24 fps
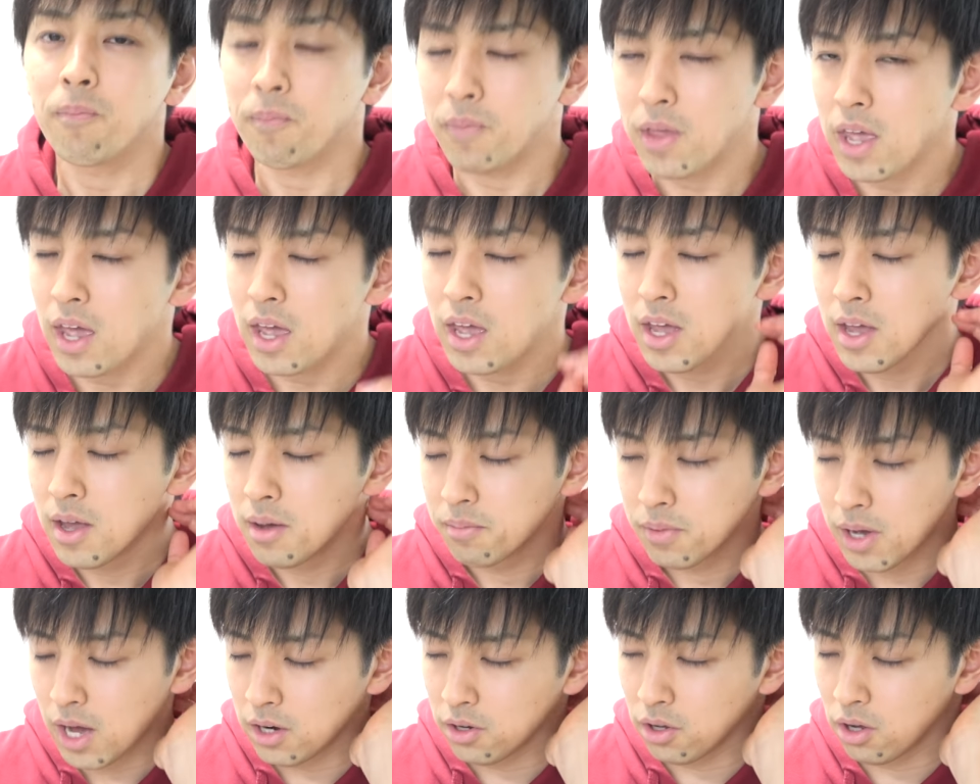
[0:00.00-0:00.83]
で、
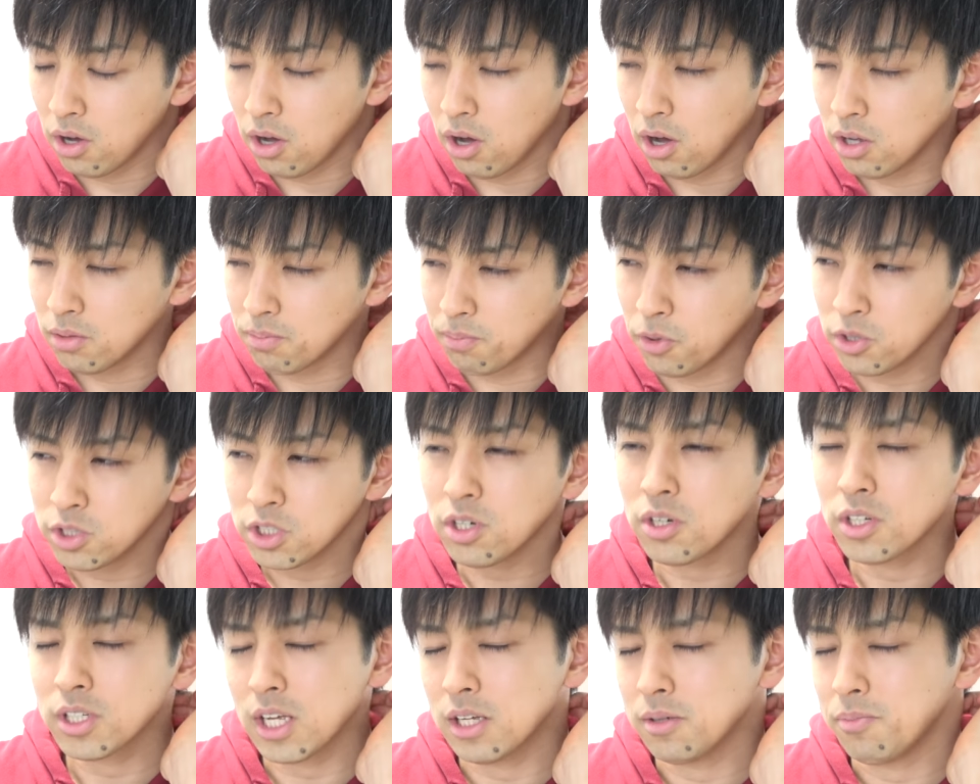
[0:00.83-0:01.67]
もち
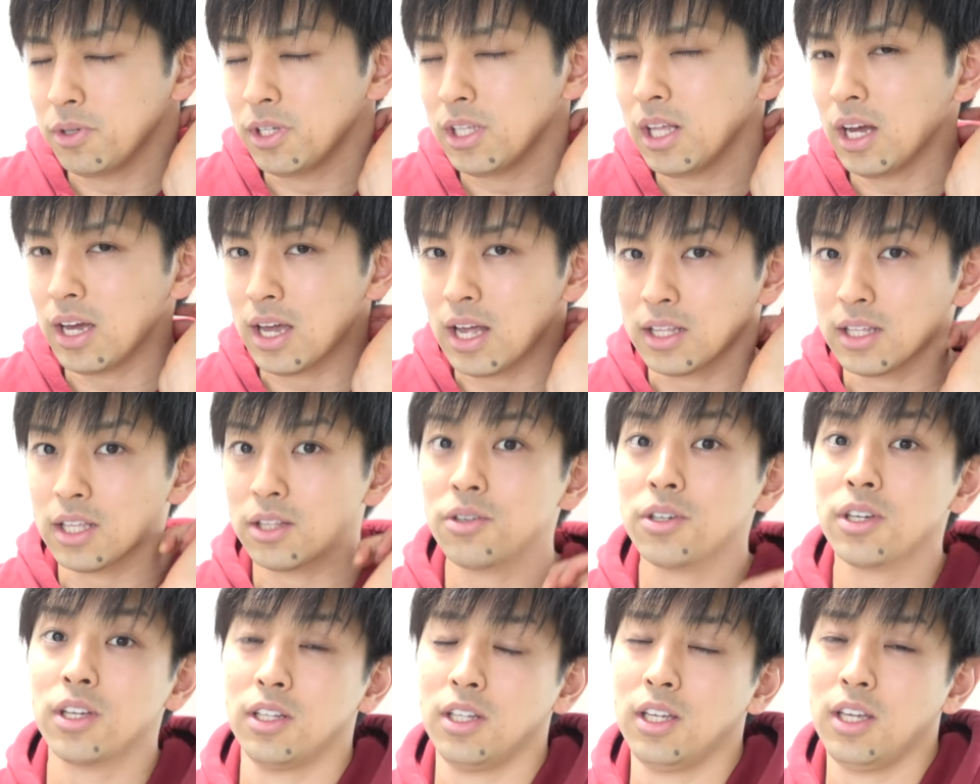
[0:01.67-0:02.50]
ろんさ、みんながやった
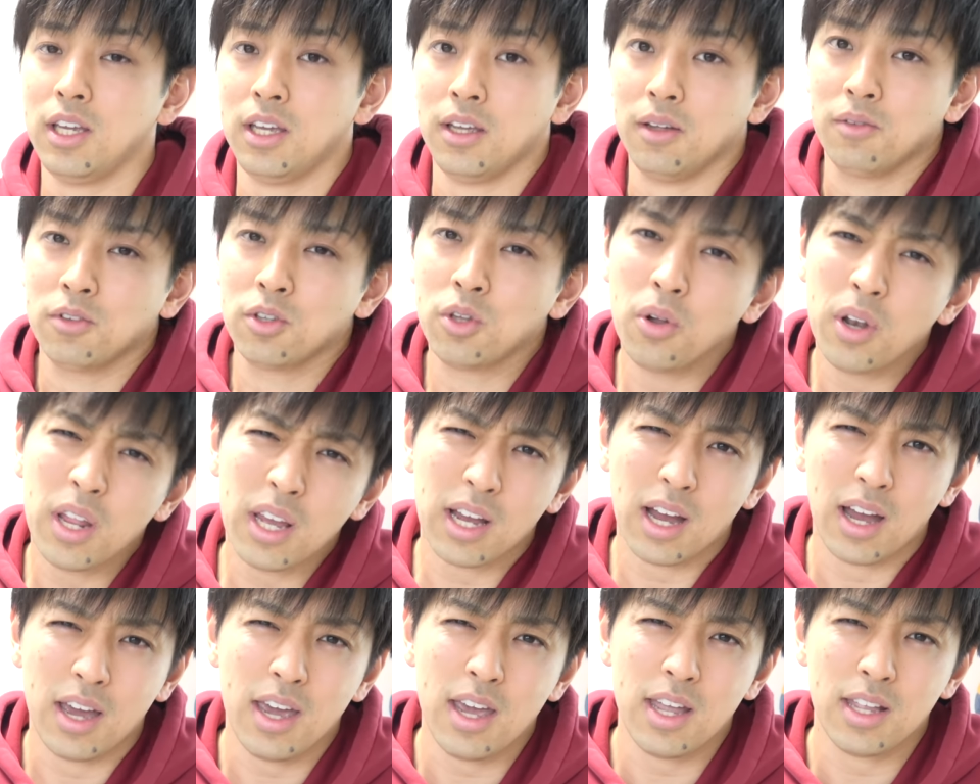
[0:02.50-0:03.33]
時にどれ
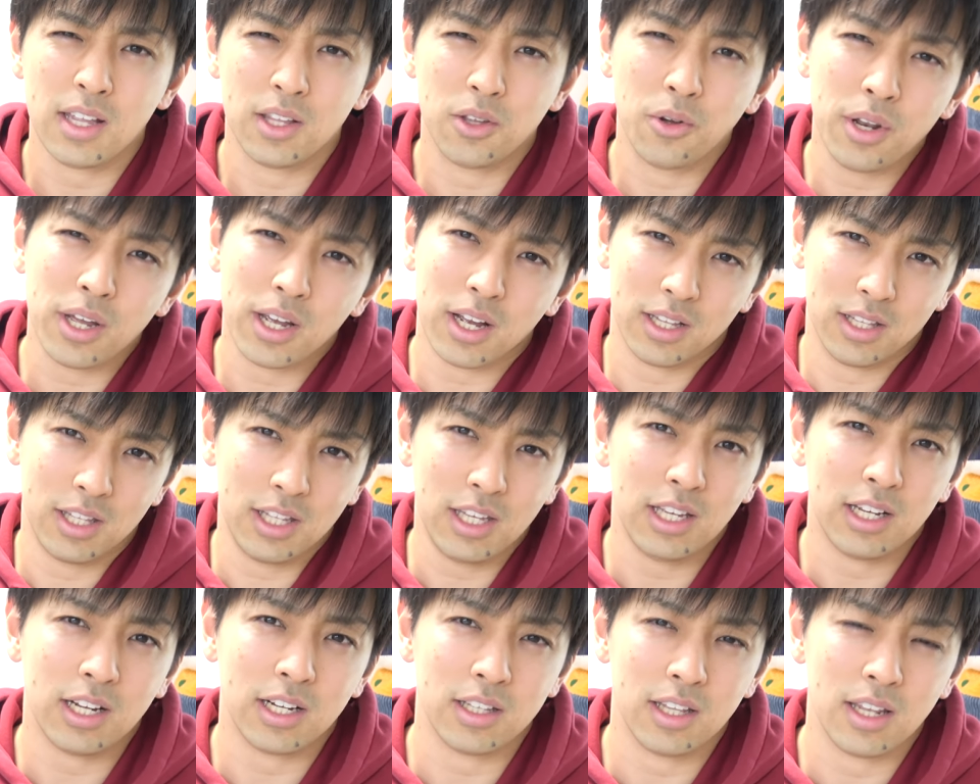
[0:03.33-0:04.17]
が A でどれが
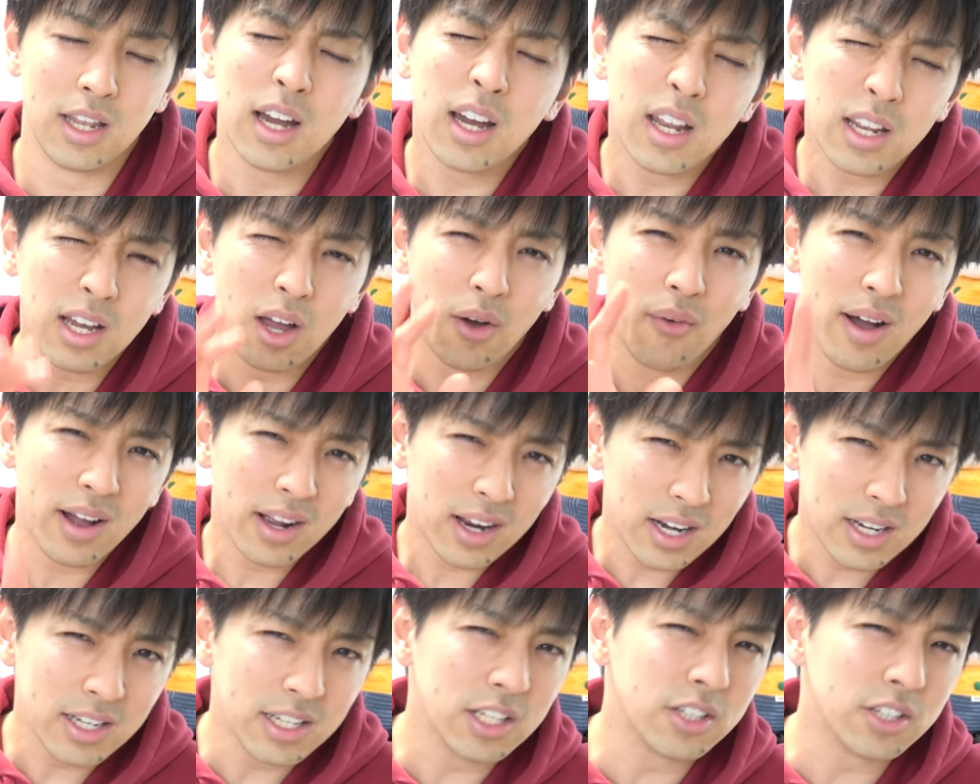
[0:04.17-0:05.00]
D かってなかなか分かり